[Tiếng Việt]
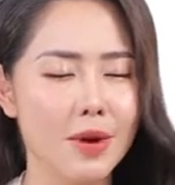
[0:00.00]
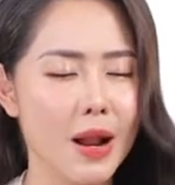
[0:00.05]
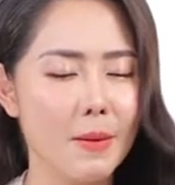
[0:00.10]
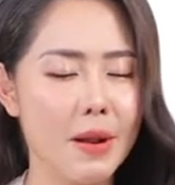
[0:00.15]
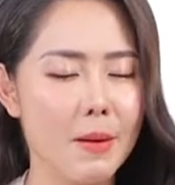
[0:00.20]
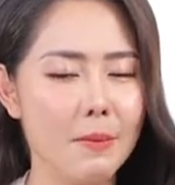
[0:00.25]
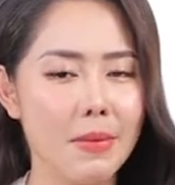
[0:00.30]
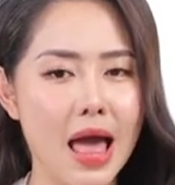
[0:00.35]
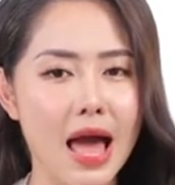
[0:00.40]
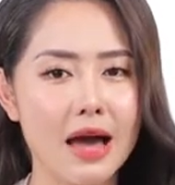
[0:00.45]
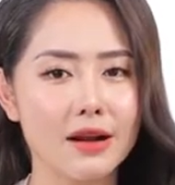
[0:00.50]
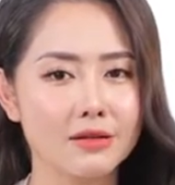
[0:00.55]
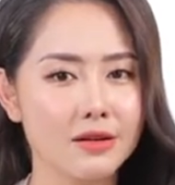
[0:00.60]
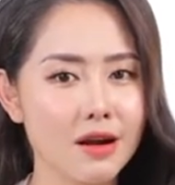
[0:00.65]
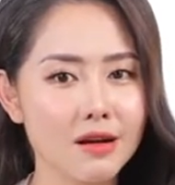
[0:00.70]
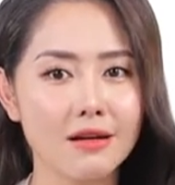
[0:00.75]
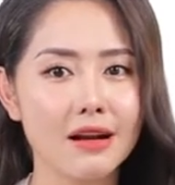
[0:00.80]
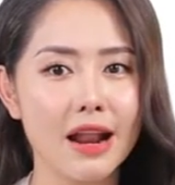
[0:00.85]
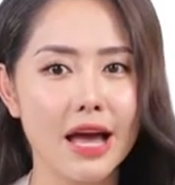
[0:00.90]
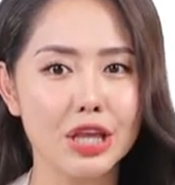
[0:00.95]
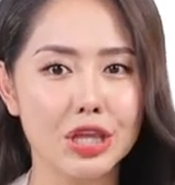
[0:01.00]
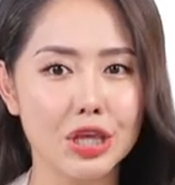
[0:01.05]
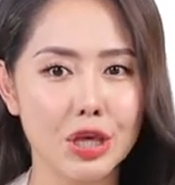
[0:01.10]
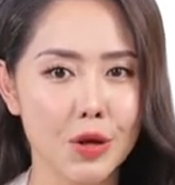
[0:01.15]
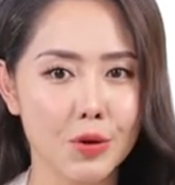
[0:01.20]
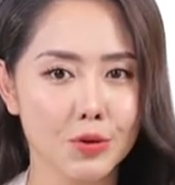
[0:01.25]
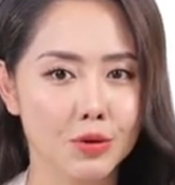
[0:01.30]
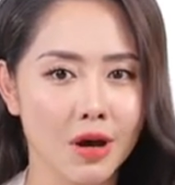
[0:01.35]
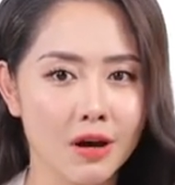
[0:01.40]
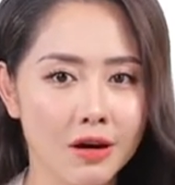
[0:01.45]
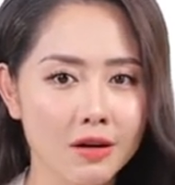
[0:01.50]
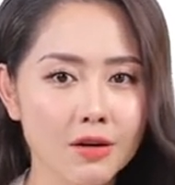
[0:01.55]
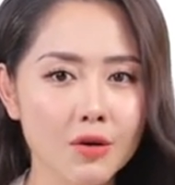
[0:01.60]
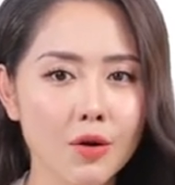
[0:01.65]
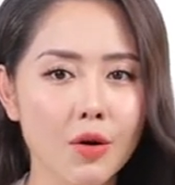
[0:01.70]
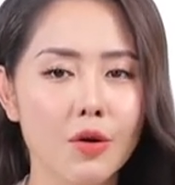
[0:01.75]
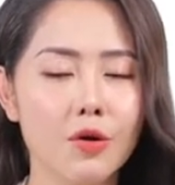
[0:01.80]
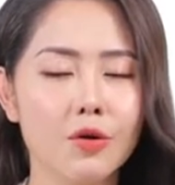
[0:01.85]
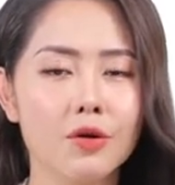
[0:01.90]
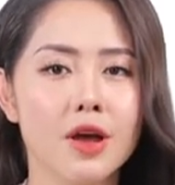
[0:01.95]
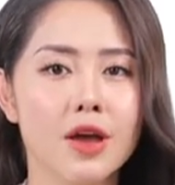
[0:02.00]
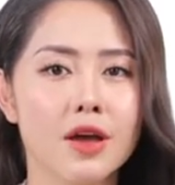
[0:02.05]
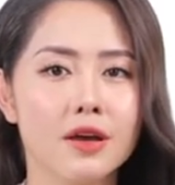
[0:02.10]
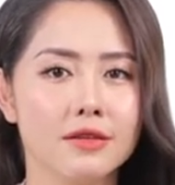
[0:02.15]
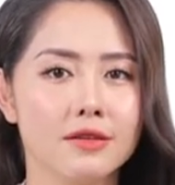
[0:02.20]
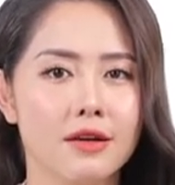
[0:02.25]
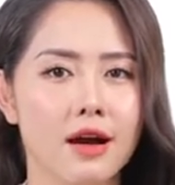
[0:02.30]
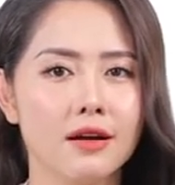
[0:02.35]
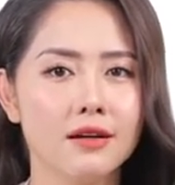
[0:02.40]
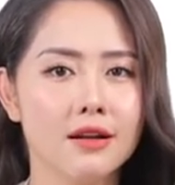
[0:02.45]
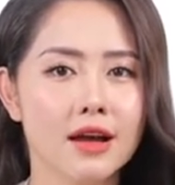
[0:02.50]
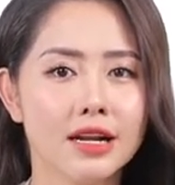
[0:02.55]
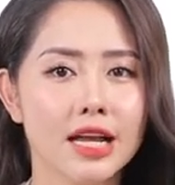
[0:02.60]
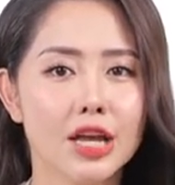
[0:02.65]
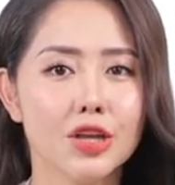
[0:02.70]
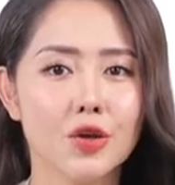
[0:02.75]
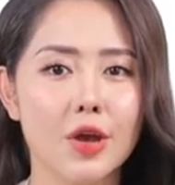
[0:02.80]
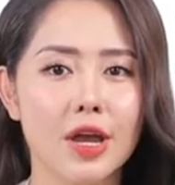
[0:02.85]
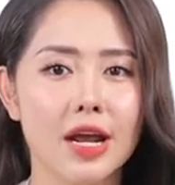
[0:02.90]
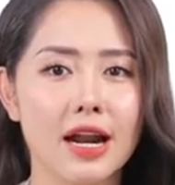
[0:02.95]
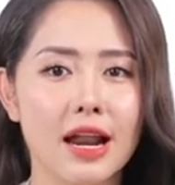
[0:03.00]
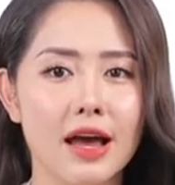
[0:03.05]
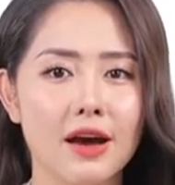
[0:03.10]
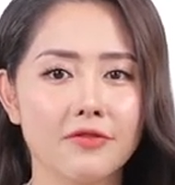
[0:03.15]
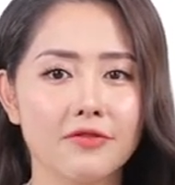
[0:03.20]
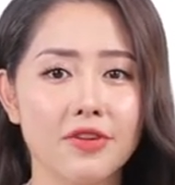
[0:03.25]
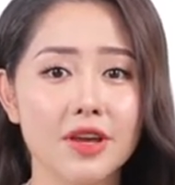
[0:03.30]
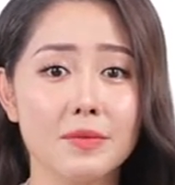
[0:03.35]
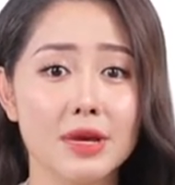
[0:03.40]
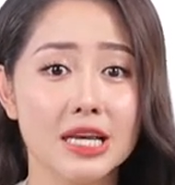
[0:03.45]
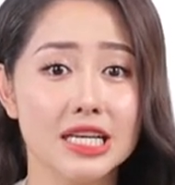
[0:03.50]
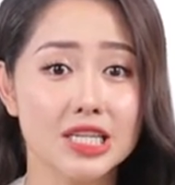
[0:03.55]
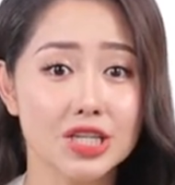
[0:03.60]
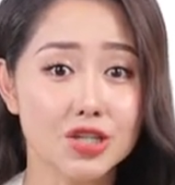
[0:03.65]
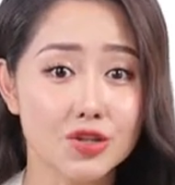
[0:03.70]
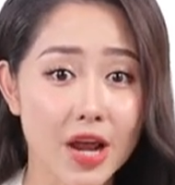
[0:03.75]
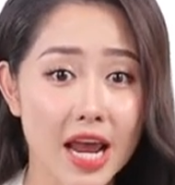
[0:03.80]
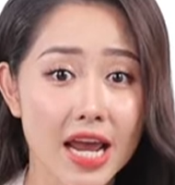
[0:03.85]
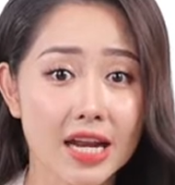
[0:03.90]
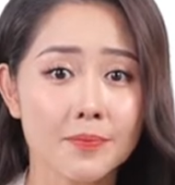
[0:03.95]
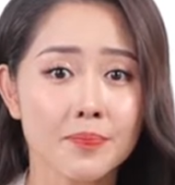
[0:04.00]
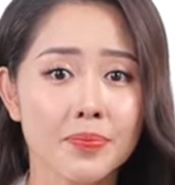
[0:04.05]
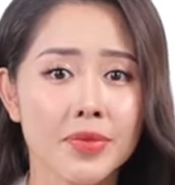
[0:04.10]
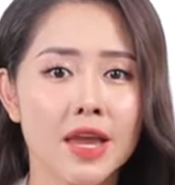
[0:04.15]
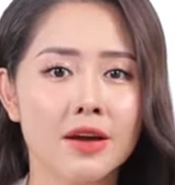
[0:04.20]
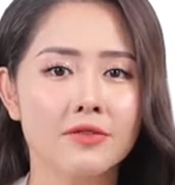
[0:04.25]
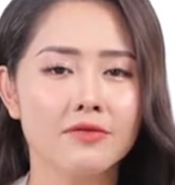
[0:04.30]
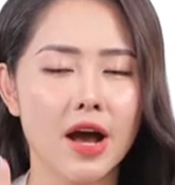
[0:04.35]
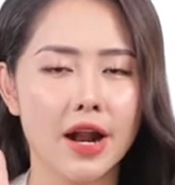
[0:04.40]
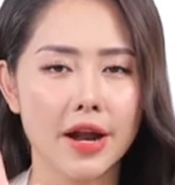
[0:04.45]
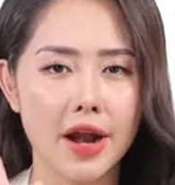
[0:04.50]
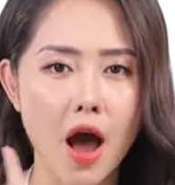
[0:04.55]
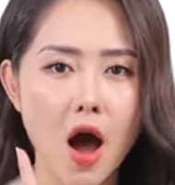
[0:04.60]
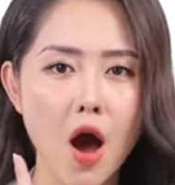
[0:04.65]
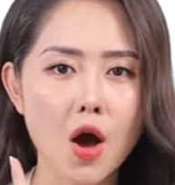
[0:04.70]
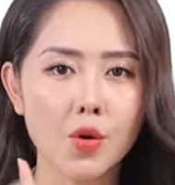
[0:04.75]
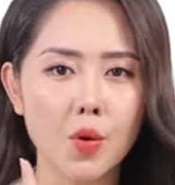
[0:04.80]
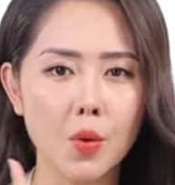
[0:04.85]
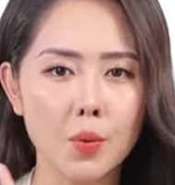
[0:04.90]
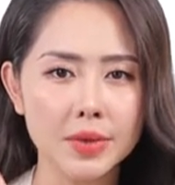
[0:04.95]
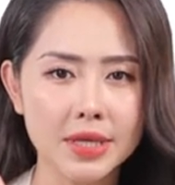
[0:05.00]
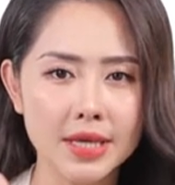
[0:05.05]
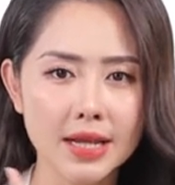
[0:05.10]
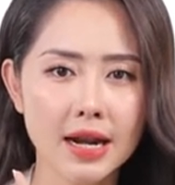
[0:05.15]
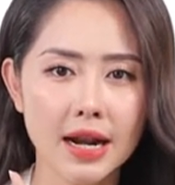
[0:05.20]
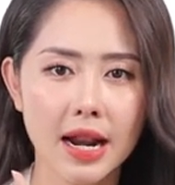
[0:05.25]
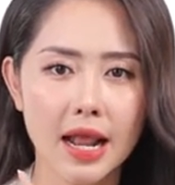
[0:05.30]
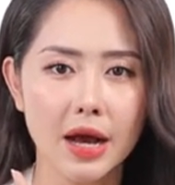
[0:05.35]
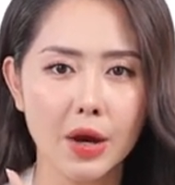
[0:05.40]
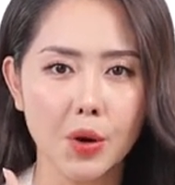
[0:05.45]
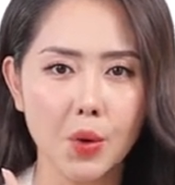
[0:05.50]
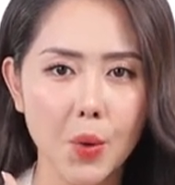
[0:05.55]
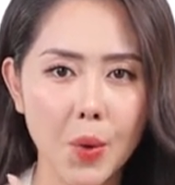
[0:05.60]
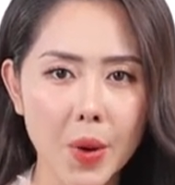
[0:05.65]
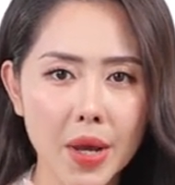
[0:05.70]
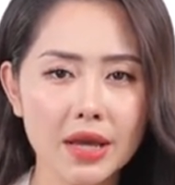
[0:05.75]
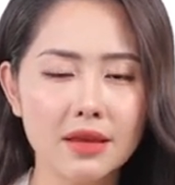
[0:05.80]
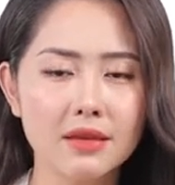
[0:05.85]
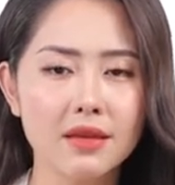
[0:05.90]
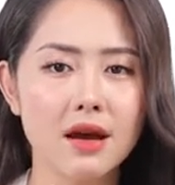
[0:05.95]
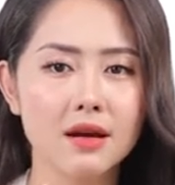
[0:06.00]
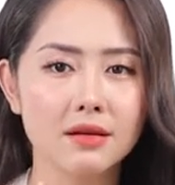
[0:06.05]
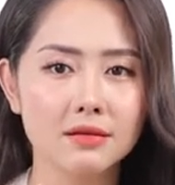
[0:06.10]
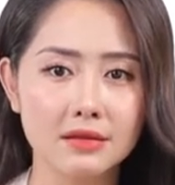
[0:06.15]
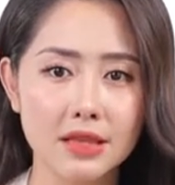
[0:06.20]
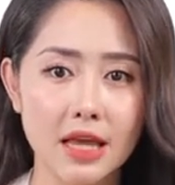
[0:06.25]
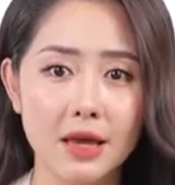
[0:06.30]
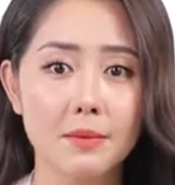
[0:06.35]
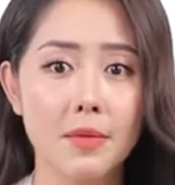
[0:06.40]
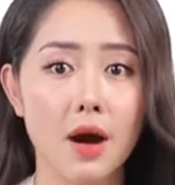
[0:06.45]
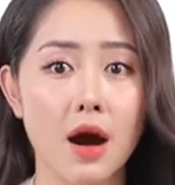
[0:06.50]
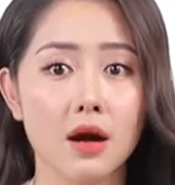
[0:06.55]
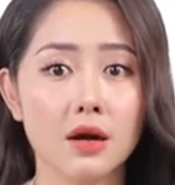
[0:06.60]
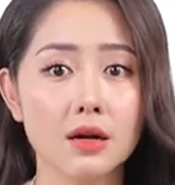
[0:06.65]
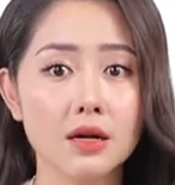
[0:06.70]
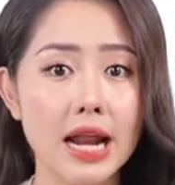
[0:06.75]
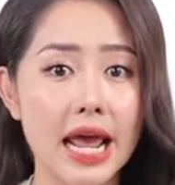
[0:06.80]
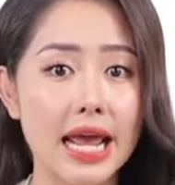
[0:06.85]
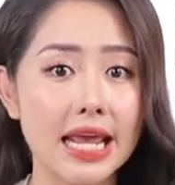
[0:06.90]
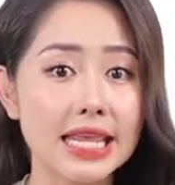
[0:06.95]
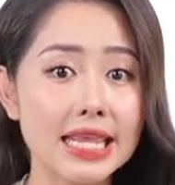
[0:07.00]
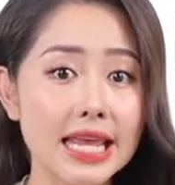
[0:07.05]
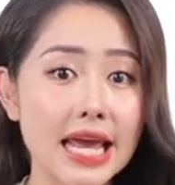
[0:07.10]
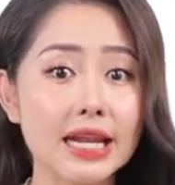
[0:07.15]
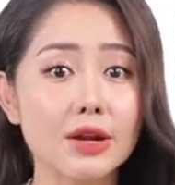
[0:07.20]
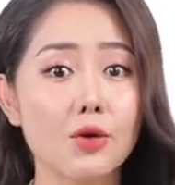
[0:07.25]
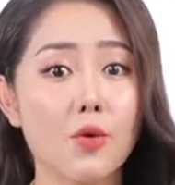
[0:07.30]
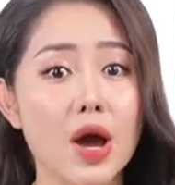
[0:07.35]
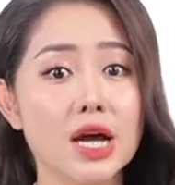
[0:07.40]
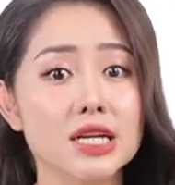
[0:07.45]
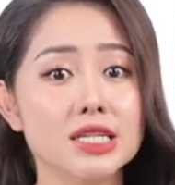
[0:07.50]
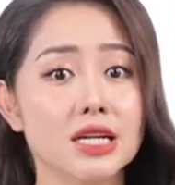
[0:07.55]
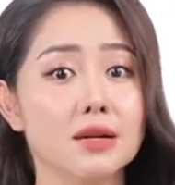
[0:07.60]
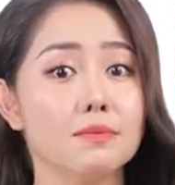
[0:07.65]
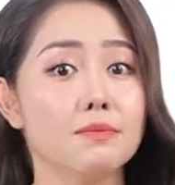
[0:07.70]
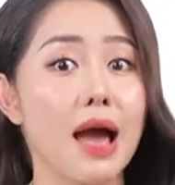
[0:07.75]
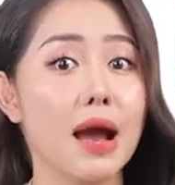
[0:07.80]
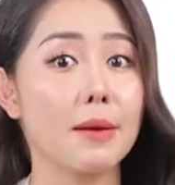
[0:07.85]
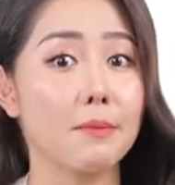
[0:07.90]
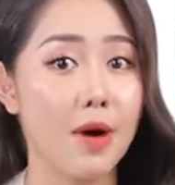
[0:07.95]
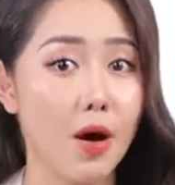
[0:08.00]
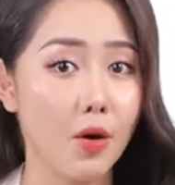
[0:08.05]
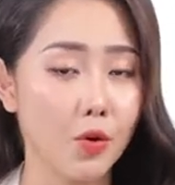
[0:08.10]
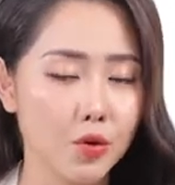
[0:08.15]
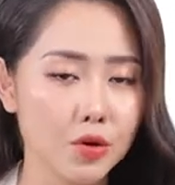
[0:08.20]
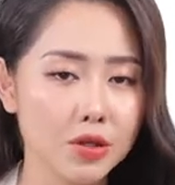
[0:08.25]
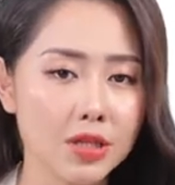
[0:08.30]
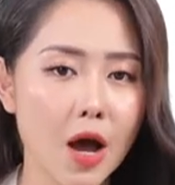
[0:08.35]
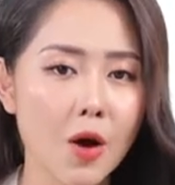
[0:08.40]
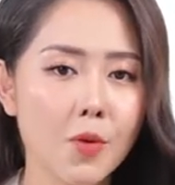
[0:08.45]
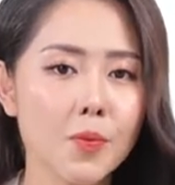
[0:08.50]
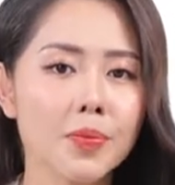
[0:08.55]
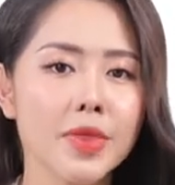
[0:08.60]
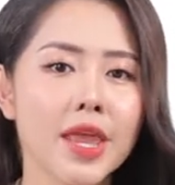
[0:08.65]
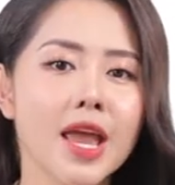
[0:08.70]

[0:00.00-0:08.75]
lặp lặp là rất là nhiều thứ luôn dẫn đến cái chuyện là vi bị stress và đó cũng chính là nguyên nhân tiềm ẩn đẩy nhanh quá trình bạc màu của tóc